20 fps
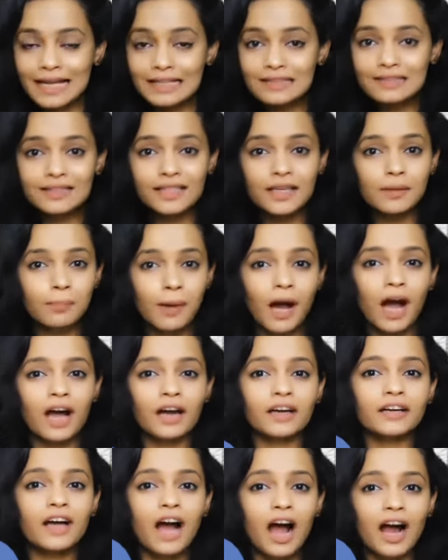सेल्स के
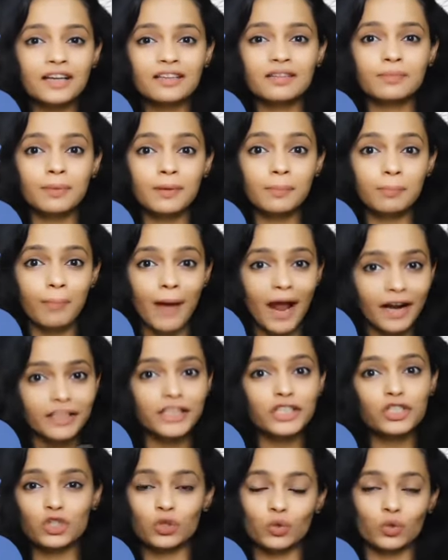बाहर गार्ड्स भी
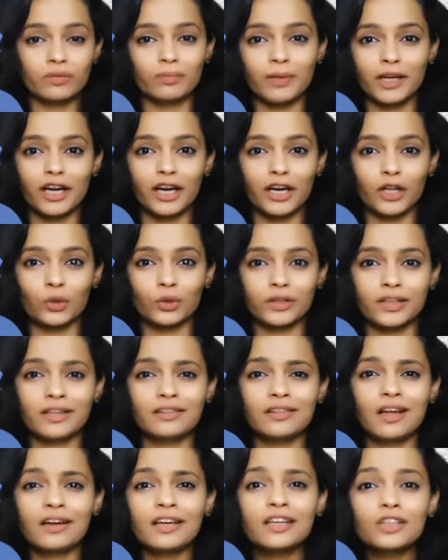पैडेड शूज में खड़े होते
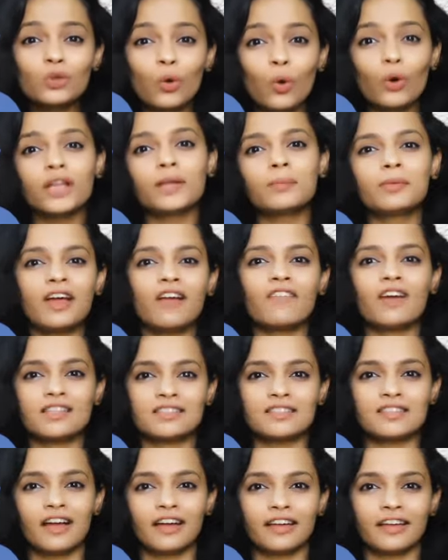हैं ताकि थोड़ी भी
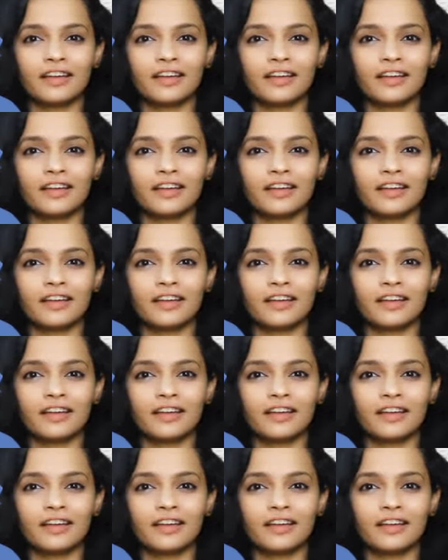आवाज ना